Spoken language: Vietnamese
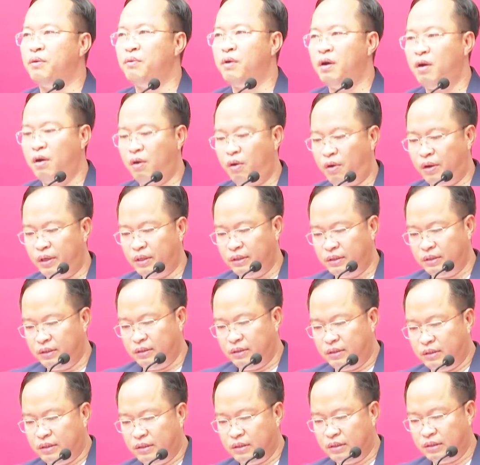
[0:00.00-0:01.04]
cảnh khó khăn.
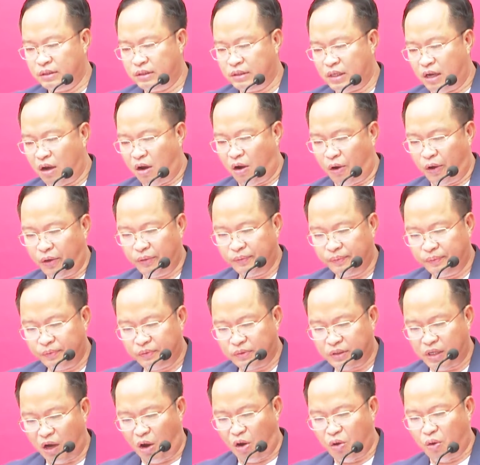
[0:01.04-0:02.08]
Tại buổi lễ,
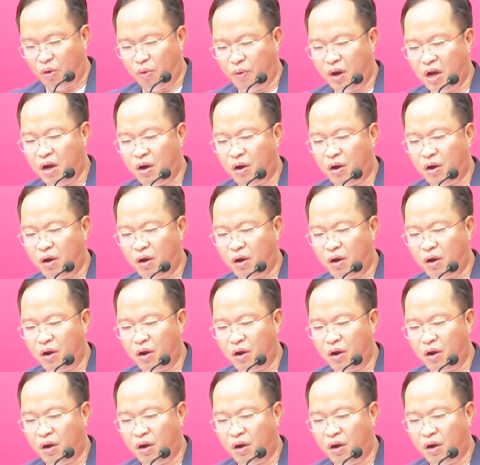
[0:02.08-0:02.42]
Bảo hiểm nhân